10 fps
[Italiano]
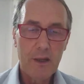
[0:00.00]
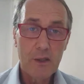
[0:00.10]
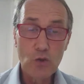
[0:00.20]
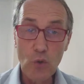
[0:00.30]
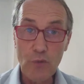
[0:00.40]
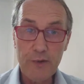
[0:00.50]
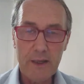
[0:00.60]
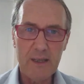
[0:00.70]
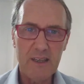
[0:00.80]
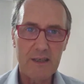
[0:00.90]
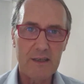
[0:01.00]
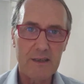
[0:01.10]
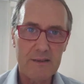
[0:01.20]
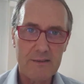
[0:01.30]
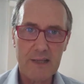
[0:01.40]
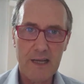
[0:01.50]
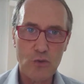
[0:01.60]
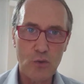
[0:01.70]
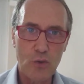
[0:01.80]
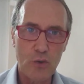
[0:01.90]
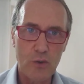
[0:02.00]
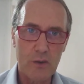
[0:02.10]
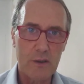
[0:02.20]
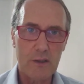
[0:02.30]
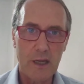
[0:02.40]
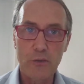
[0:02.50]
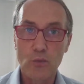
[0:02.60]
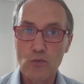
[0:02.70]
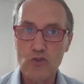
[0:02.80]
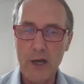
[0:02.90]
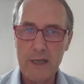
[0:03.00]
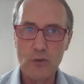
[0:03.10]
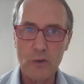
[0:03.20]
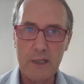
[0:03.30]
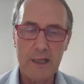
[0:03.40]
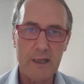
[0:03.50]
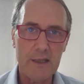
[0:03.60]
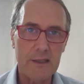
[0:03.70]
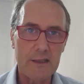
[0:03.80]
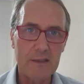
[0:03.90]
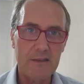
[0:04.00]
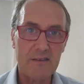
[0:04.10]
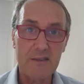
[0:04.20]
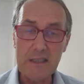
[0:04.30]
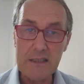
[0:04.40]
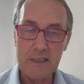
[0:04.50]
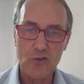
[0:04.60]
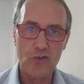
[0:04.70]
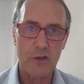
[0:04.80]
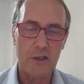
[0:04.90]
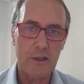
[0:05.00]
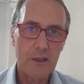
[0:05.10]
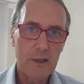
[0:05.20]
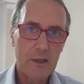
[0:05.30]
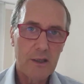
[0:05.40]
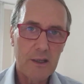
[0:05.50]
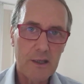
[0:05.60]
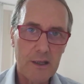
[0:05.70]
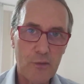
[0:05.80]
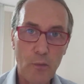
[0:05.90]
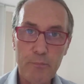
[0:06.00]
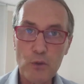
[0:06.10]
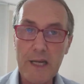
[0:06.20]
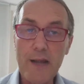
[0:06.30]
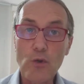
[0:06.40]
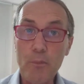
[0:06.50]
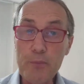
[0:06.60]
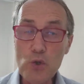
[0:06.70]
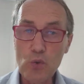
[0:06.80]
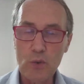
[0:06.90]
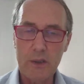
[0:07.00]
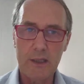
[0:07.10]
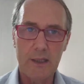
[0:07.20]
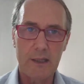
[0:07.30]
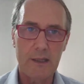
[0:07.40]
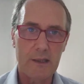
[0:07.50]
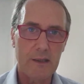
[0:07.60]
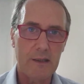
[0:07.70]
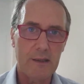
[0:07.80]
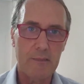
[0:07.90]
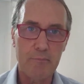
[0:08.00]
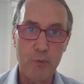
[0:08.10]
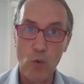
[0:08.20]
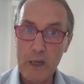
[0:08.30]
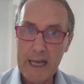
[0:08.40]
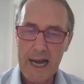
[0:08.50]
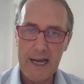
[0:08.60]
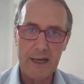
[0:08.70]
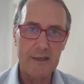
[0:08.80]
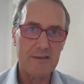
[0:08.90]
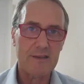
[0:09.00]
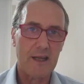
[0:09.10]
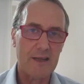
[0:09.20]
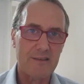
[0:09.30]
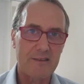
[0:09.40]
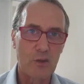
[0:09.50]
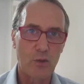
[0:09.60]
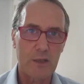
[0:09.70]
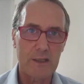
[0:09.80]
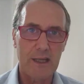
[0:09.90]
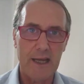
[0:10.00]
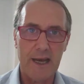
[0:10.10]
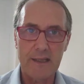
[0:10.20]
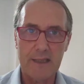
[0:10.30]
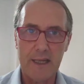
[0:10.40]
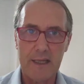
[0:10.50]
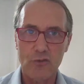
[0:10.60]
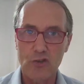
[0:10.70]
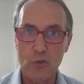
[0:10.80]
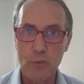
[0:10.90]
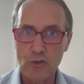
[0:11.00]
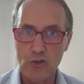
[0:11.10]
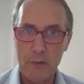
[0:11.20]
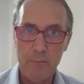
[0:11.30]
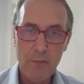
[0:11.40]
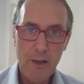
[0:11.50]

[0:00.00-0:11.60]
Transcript: dove eh, è stato eh, annunciato che i sindaci eh, non potranno più bloccare l'installazione delle antenne 5G